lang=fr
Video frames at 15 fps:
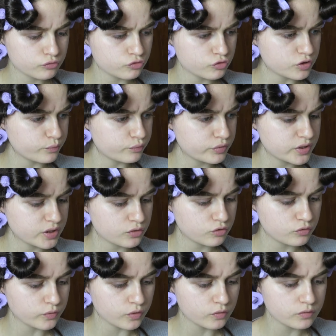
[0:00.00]
Je sais plus
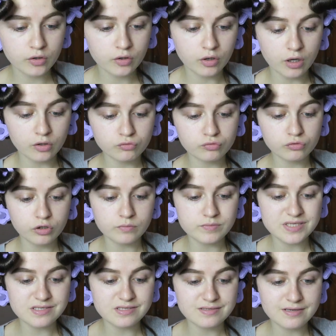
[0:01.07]
exactement. un truc
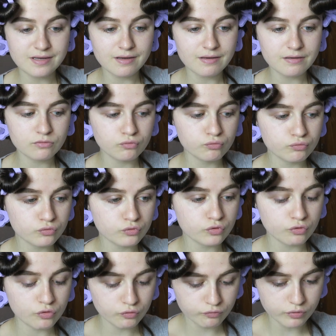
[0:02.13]
comme ça. Donc
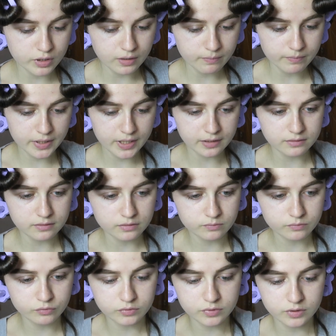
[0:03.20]
voilà. Merde,
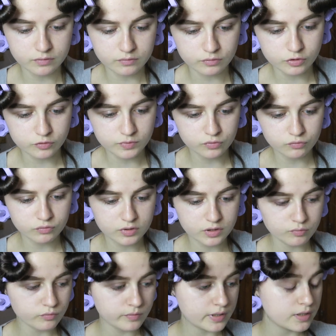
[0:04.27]
putain, il faut que je mette tout ça à
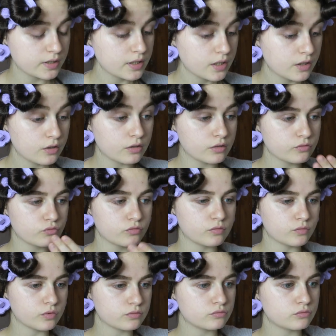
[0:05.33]
la poubelle.
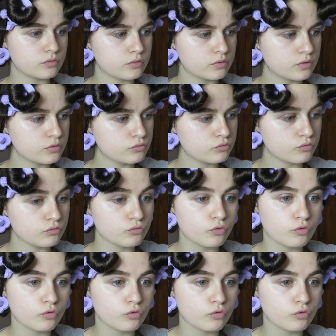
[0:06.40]
Excusez-moi, tant de